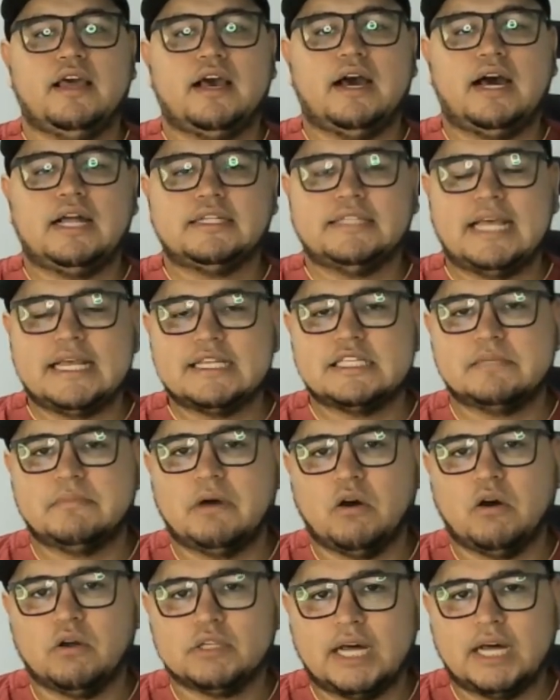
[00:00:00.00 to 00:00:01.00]
a décima
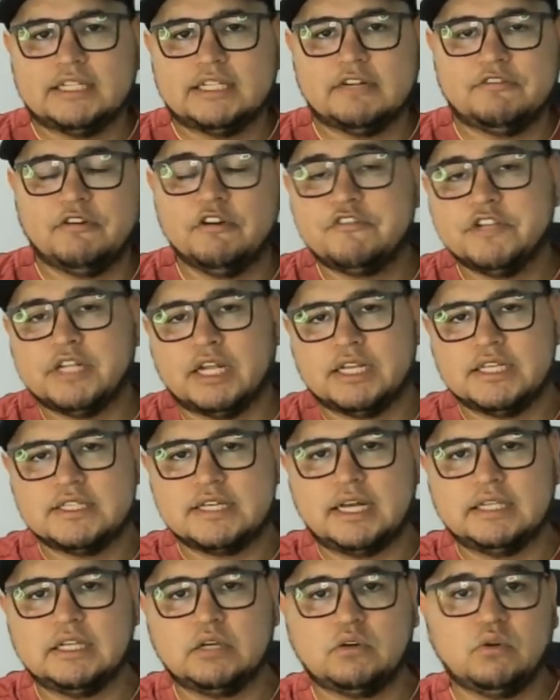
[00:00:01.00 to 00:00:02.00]
rodada foi
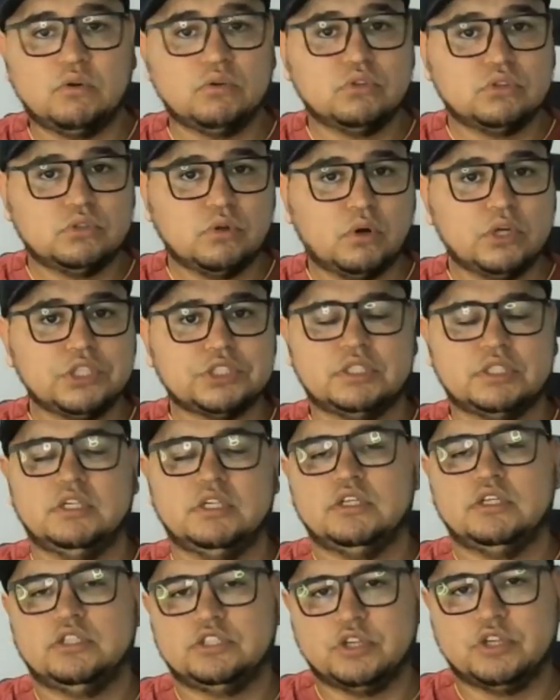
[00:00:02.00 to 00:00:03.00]
finalizada com dois
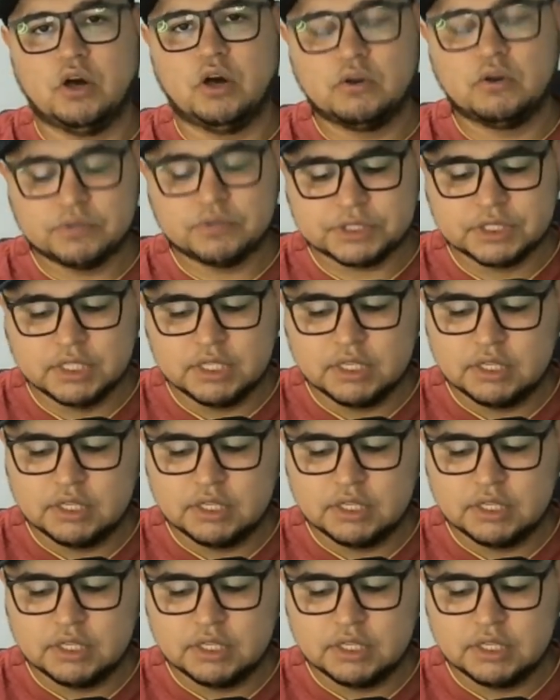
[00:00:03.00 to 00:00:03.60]
jogos